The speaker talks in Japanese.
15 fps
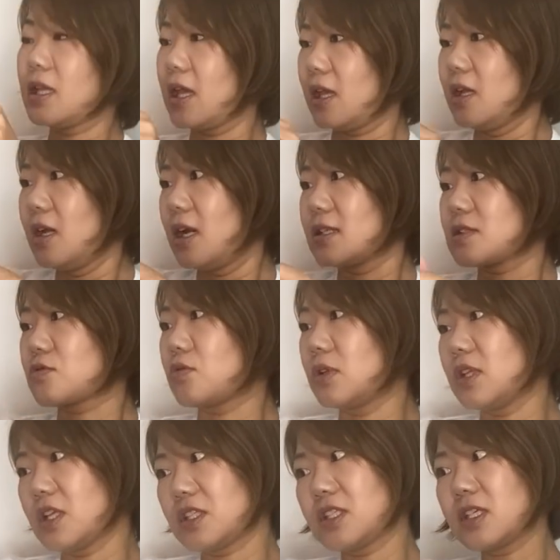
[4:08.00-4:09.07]
で、私こ
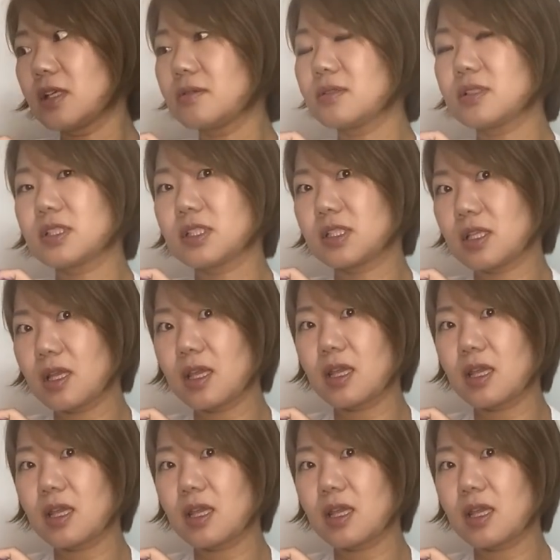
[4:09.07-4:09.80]
れね、試着し